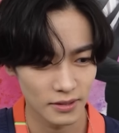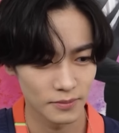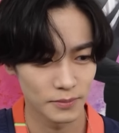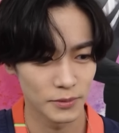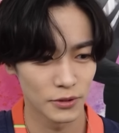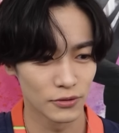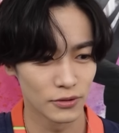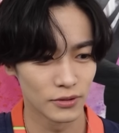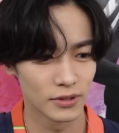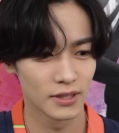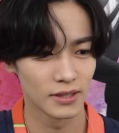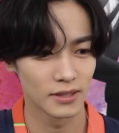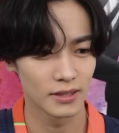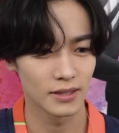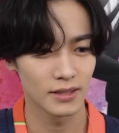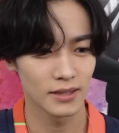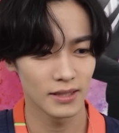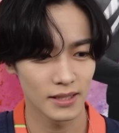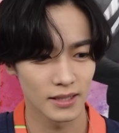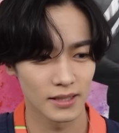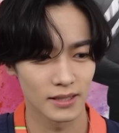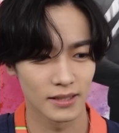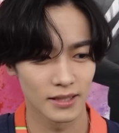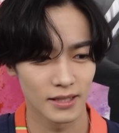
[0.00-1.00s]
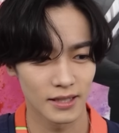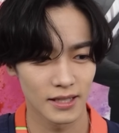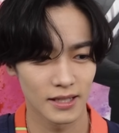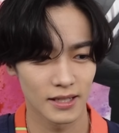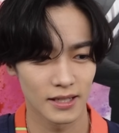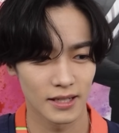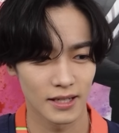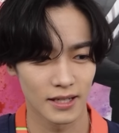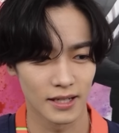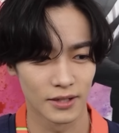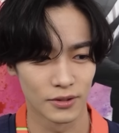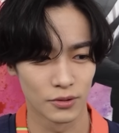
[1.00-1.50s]
う病院行って
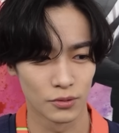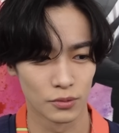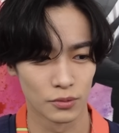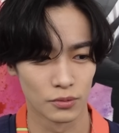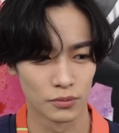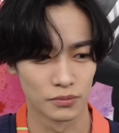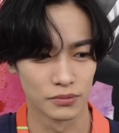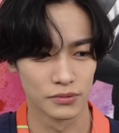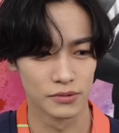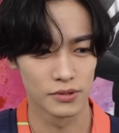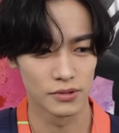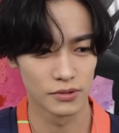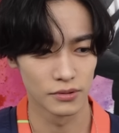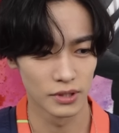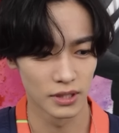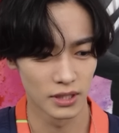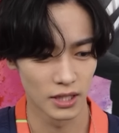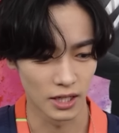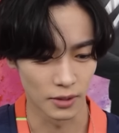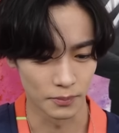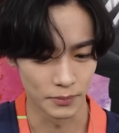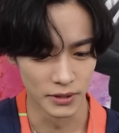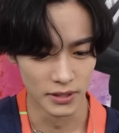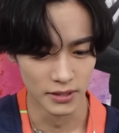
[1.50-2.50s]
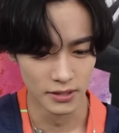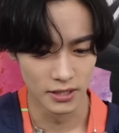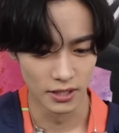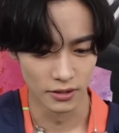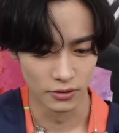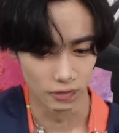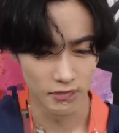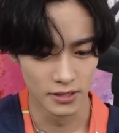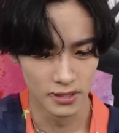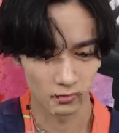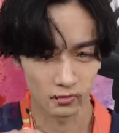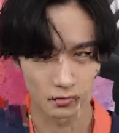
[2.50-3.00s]
であの普通になんか
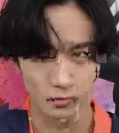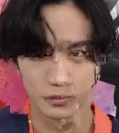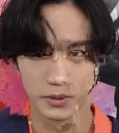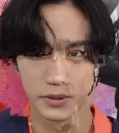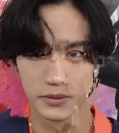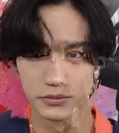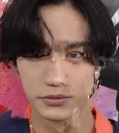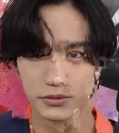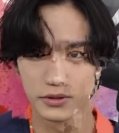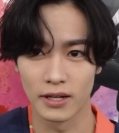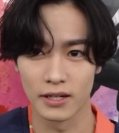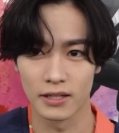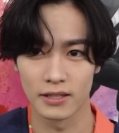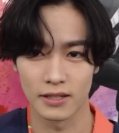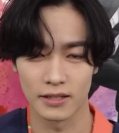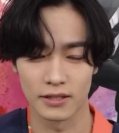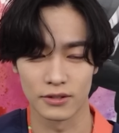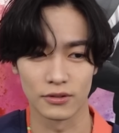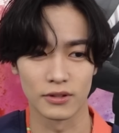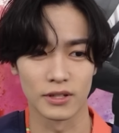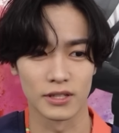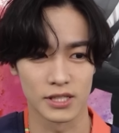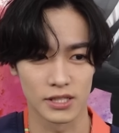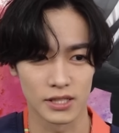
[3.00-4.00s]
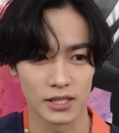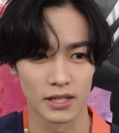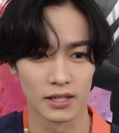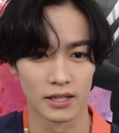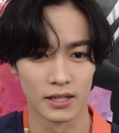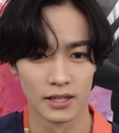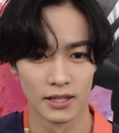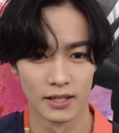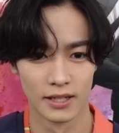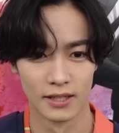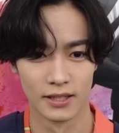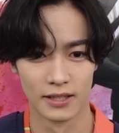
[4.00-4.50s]
ピンセットでそのまま抜かれたりとか
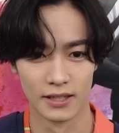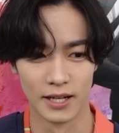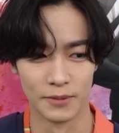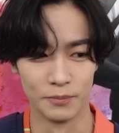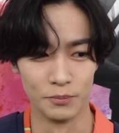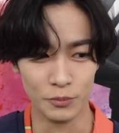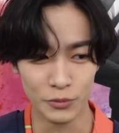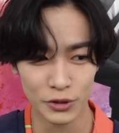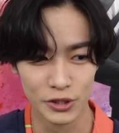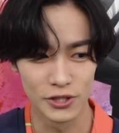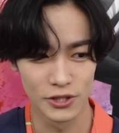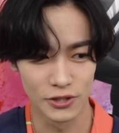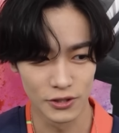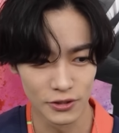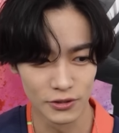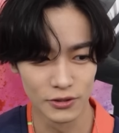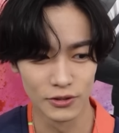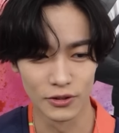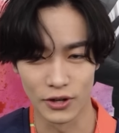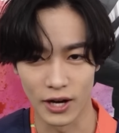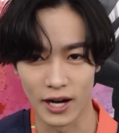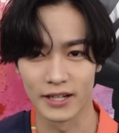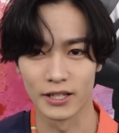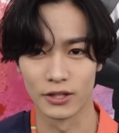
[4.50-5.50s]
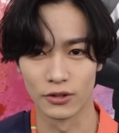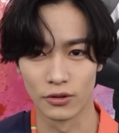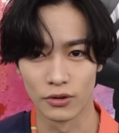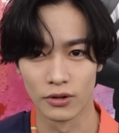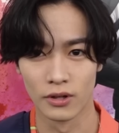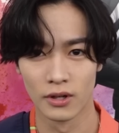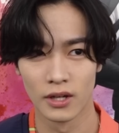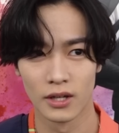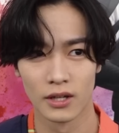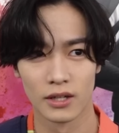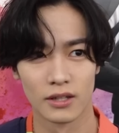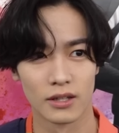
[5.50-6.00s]
して。な無数の針を
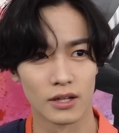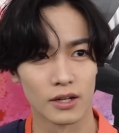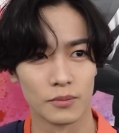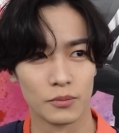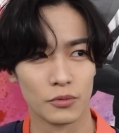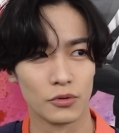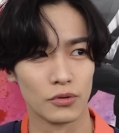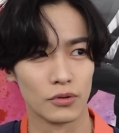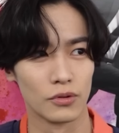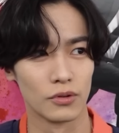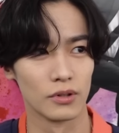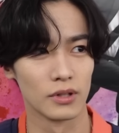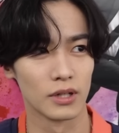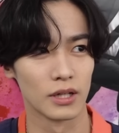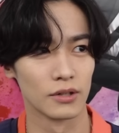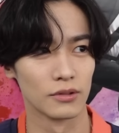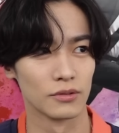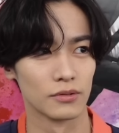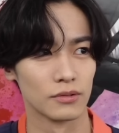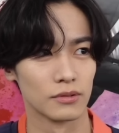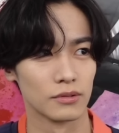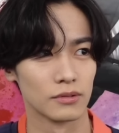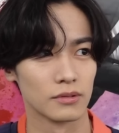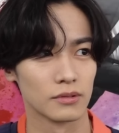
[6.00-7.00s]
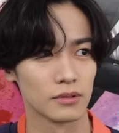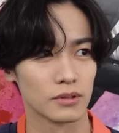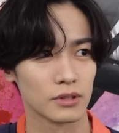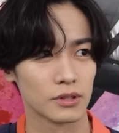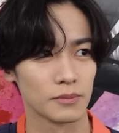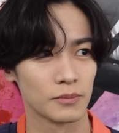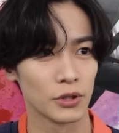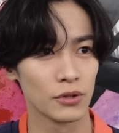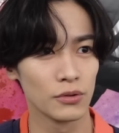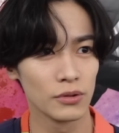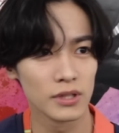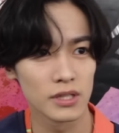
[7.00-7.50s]
だからもうあの
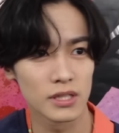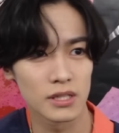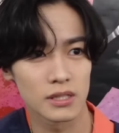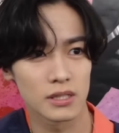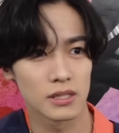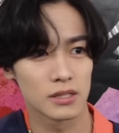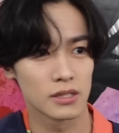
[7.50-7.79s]
病院